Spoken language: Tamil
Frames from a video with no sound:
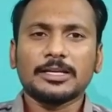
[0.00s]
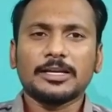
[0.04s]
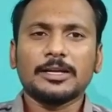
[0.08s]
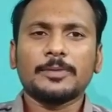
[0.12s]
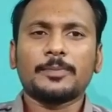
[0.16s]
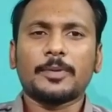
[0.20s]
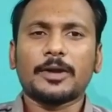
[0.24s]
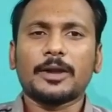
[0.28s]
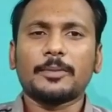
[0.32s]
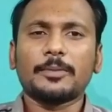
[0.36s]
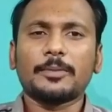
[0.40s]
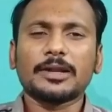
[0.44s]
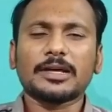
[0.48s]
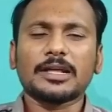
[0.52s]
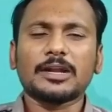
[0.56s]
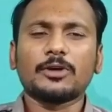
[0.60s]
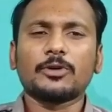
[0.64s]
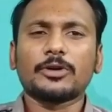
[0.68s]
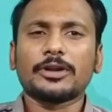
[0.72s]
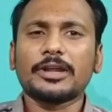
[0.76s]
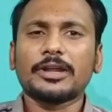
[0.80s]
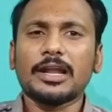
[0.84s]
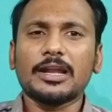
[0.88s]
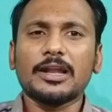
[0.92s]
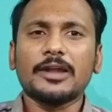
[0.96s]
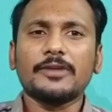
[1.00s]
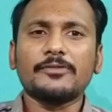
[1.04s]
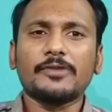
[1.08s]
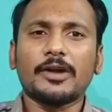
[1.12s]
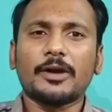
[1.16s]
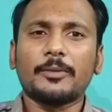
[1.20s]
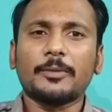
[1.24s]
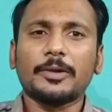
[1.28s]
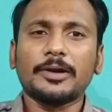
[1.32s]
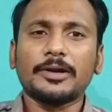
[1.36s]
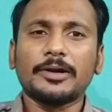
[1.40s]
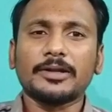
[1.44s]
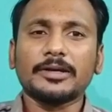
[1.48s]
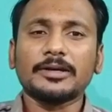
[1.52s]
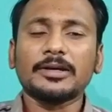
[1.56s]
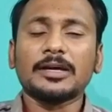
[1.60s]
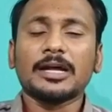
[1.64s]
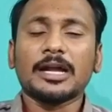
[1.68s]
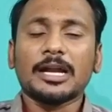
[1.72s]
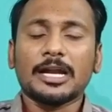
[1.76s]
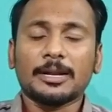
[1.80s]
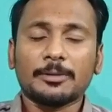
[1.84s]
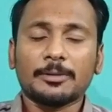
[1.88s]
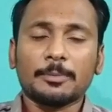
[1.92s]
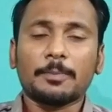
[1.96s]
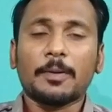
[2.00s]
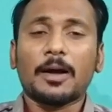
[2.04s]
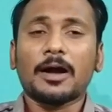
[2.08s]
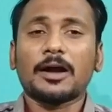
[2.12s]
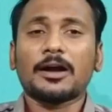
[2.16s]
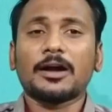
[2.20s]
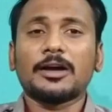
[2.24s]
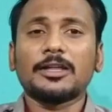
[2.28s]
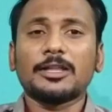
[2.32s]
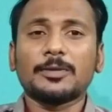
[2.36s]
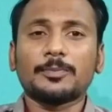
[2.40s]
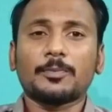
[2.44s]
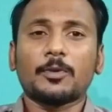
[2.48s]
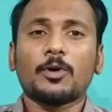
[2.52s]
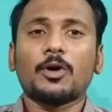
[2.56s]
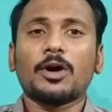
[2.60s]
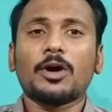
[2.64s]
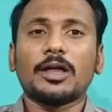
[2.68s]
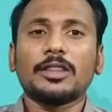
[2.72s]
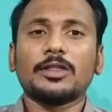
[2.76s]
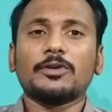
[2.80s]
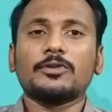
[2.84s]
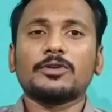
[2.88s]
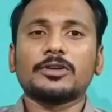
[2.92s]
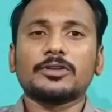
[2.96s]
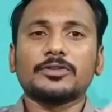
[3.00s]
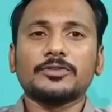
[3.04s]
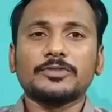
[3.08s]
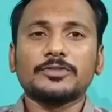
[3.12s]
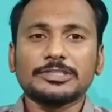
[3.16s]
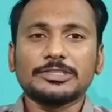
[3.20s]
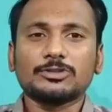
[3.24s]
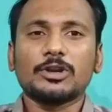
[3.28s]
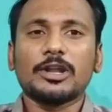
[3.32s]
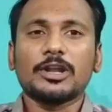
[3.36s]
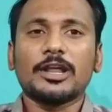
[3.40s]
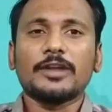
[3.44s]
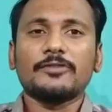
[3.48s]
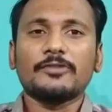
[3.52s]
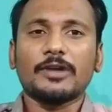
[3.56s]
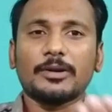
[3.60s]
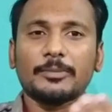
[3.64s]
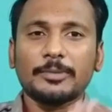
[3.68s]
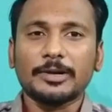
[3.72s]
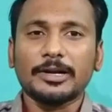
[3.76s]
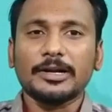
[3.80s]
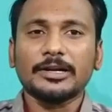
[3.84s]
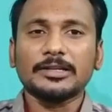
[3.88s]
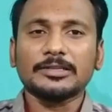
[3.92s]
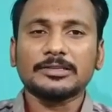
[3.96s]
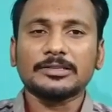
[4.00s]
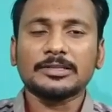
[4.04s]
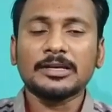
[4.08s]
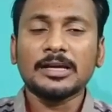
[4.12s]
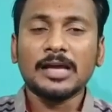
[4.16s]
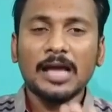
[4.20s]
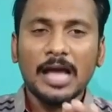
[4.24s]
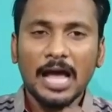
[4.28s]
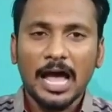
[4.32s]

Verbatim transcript: இப்போ நம்ம இருக்கிற ஒரு ரியல் என்வரான்மெண்ட் நம்ம பார்க்காத போகாத ஒரு விர்ச்சுவல் என்வரான்மெண்ட் எடுத்து